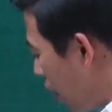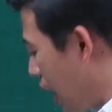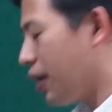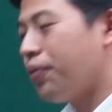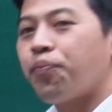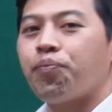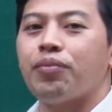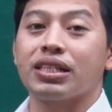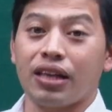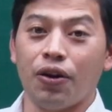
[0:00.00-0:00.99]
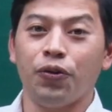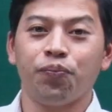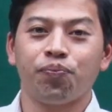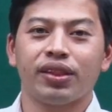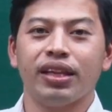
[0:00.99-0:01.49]
bằng bằng 6.
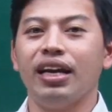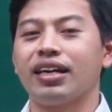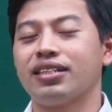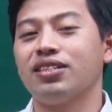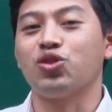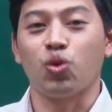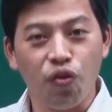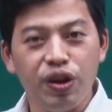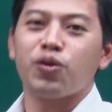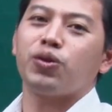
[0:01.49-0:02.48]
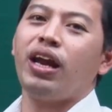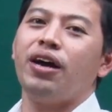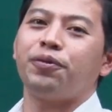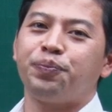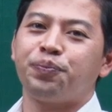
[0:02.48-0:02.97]
Đây là cái sự thú vị của toán
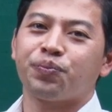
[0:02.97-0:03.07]
học.